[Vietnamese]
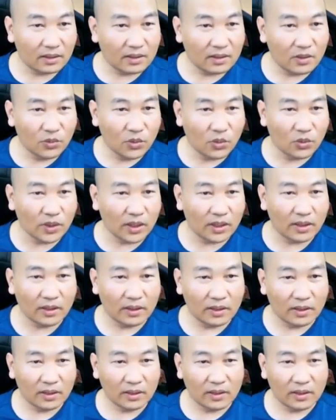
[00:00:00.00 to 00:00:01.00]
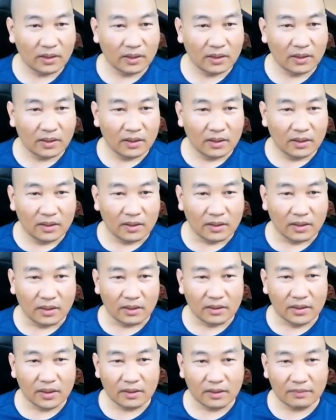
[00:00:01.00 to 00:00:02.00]
công cụ này.
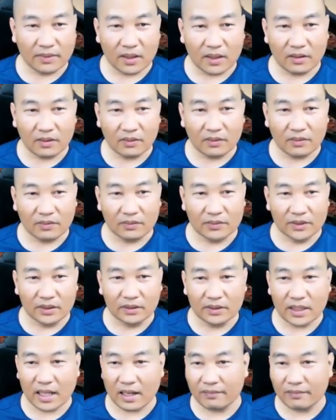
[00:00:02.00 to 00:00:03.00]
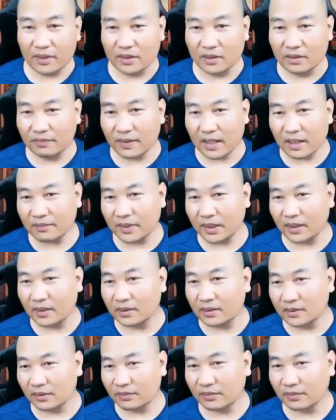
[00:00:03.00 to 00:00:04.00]
Đấy, kích vào chính tả và ngữ pháp này,
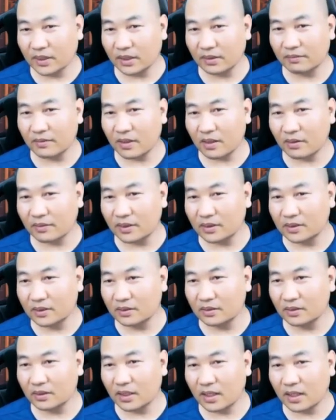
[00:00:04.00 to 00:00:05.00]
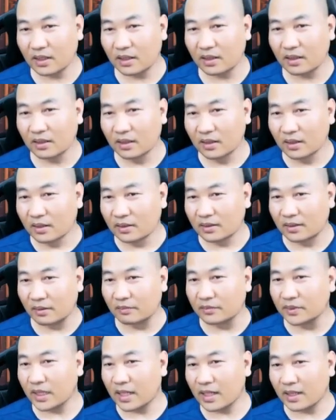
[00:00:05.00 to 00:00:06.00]
xong kích vào cái chữ là
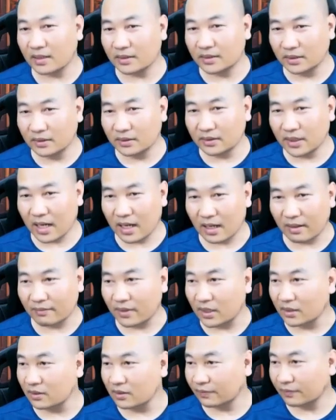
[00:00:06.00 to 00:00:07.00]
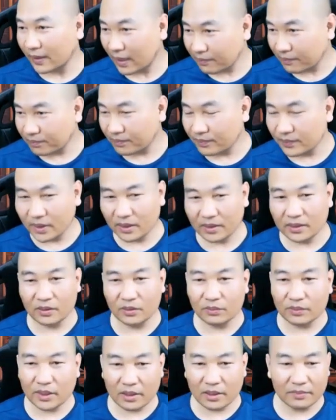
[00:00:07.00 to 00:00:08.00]
kiểm tra chính tả và ngữ pháp. Đấy, thì
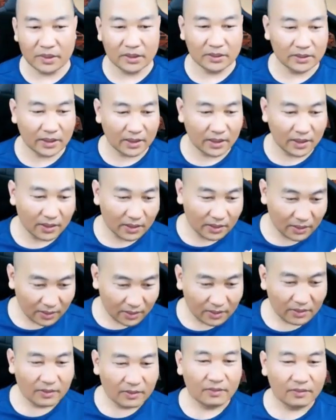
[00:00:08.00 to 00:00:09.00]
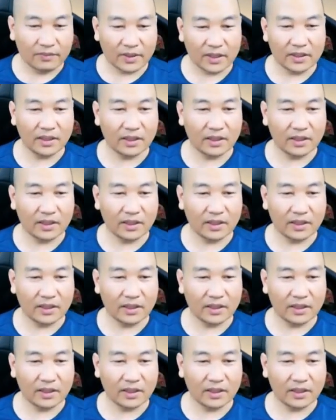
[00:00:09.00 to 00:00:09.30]
lúc này mình sẽ phát